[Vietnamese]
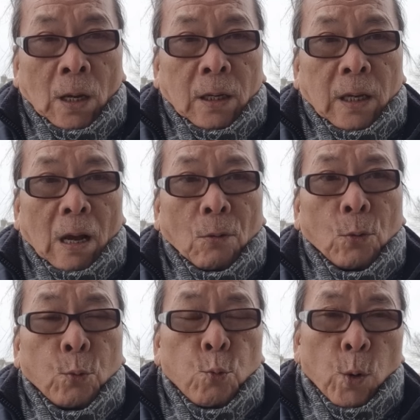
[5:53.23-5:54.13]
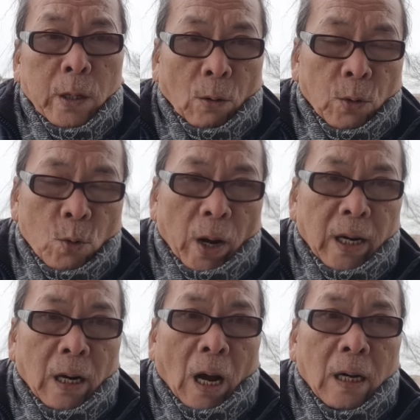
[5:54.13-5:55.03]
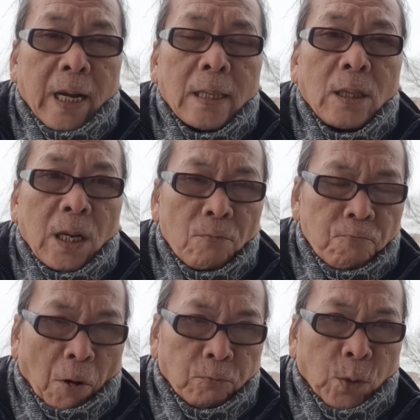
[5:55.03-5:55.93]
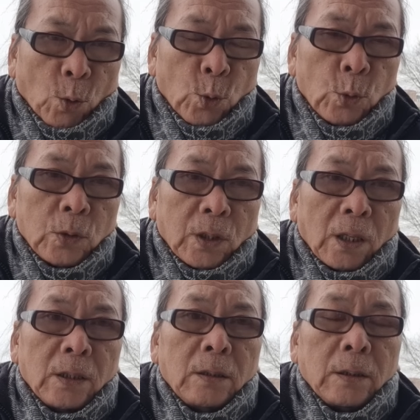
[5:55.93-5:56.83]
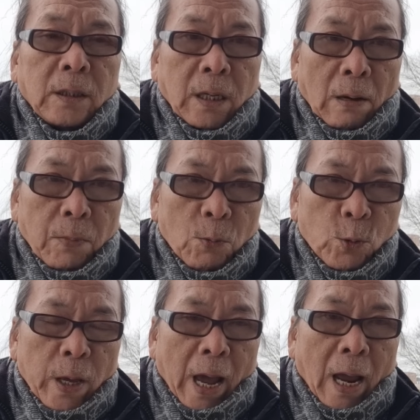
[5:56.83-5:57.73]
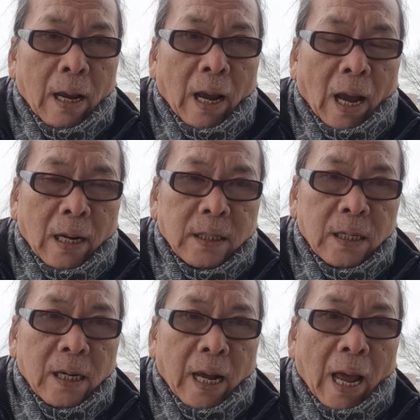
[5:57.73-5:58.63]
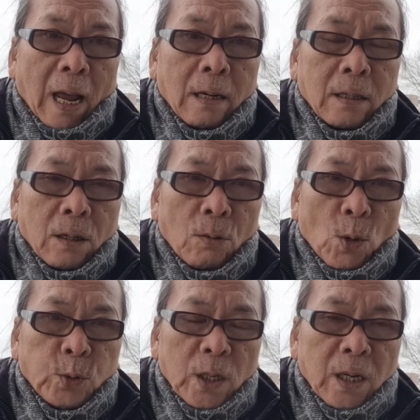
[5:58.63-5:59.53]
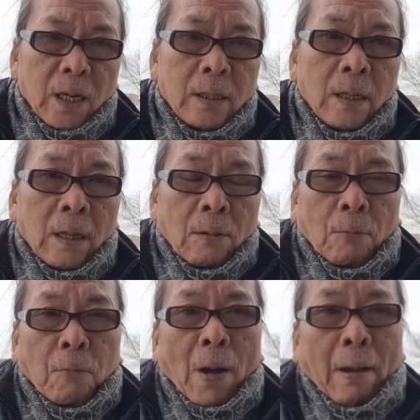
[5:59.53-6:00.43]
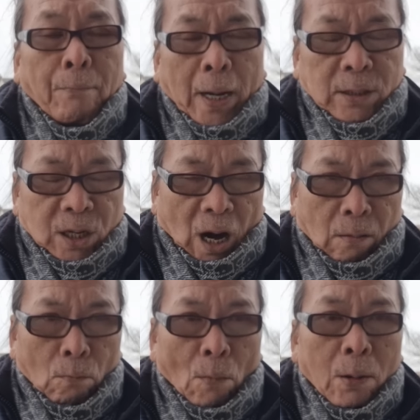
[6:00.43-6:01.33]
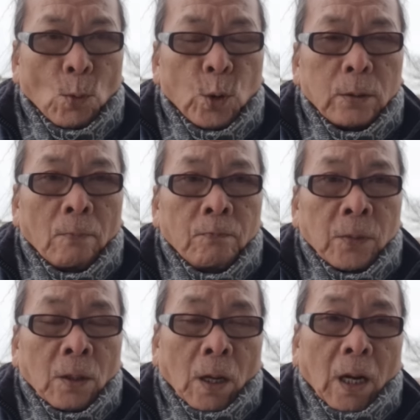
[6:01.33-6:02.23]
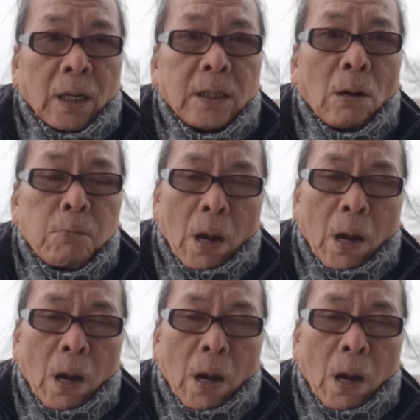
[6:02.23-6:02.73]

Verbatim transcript: vào quân đội Ukraine ở các tuyến phòng thủ từ Zabiboya, Adrinka, Gobotine và mặt trận Bakhmut. Thì trong